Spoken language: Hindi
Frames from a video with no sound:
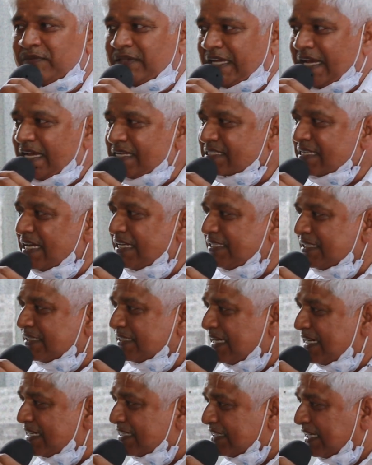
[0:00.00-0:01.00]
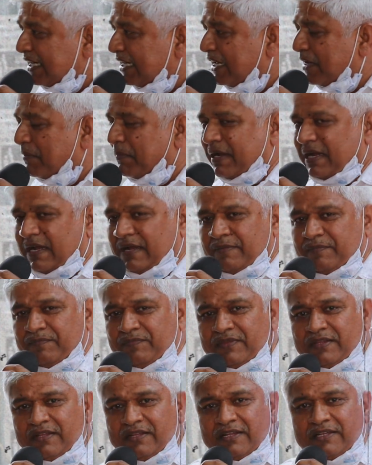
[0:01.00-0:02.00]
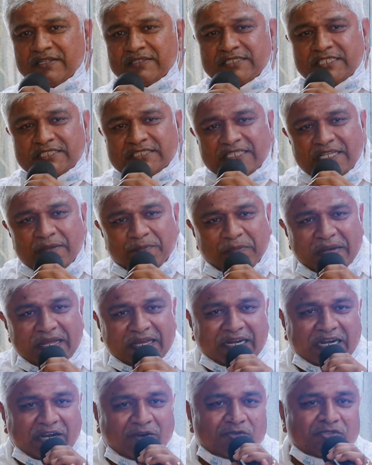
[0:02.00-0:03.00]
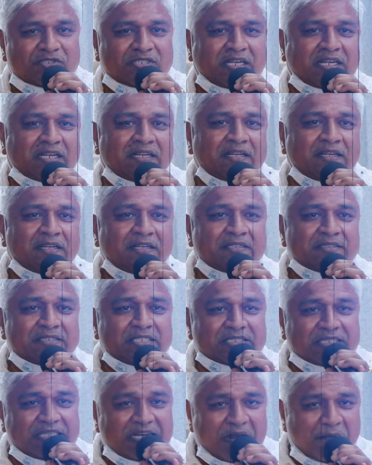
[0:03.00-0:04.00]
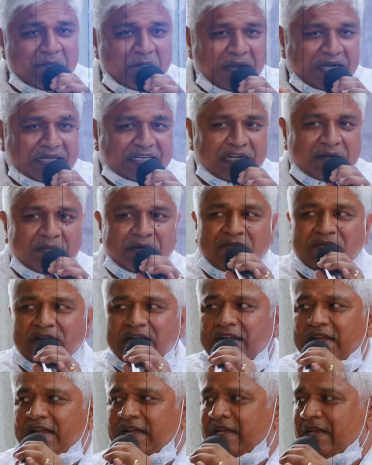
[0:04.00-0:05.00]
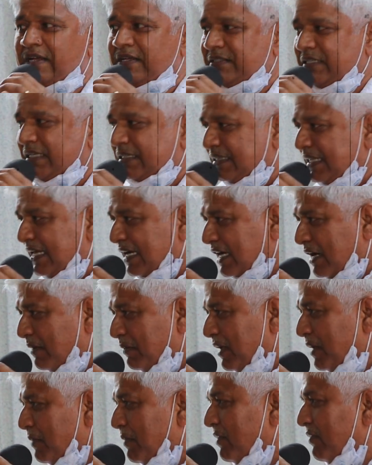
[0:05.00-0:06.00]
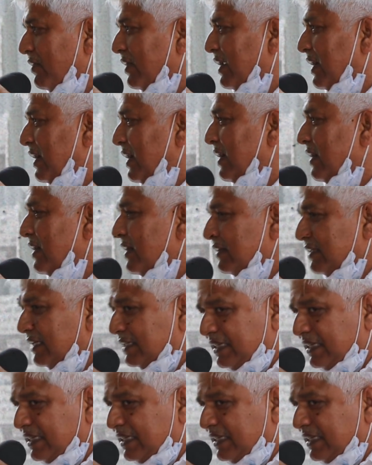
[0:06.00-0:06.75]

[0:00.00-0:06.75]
देश के जितने स्टेडियम हैं जितने प्लेग्राउंड्स हैं जितने अंबेडकर भवन हैं जितने कबीर भवन हैं